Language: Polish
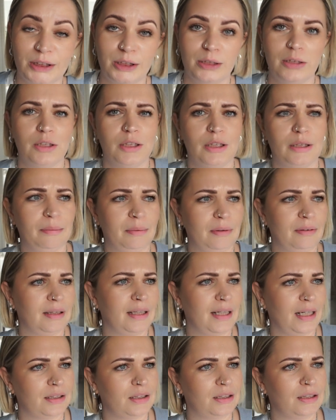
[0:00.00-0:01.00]
Życzę, żeby
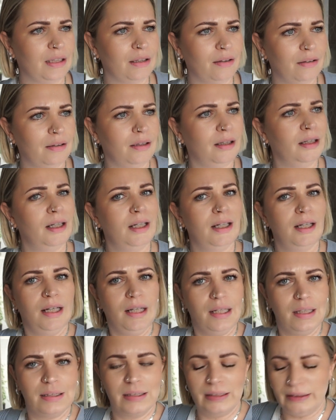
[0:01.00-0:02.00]
każdego
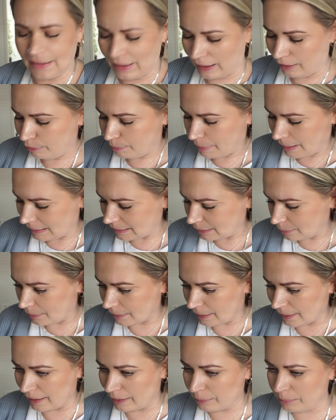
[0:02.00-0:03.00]
dnia w pracy była
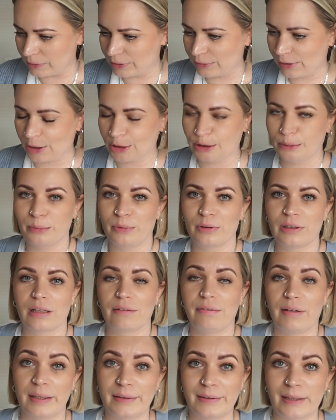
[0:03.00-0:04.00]
taka atmosfera, żeby było tak
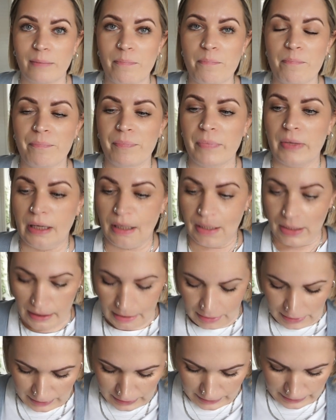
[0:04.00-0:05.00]
fajnie.
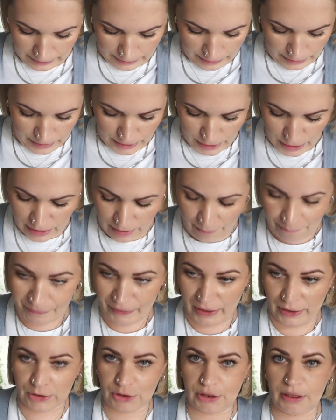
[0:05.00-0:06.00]
E,
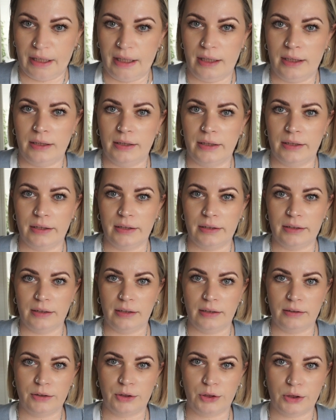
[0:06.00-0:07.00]
także
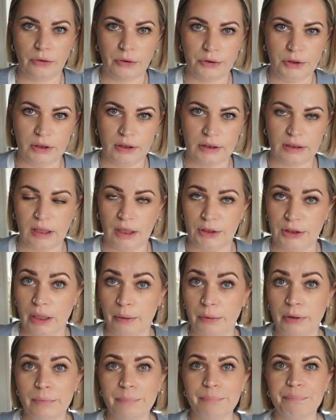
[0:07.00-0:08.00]
e, godziny
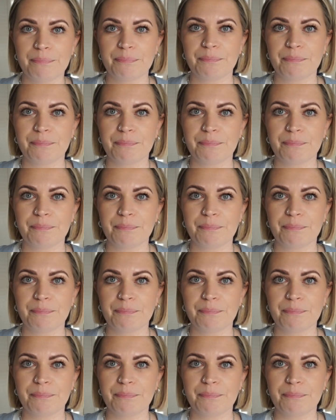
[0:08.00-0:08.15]
zleciały.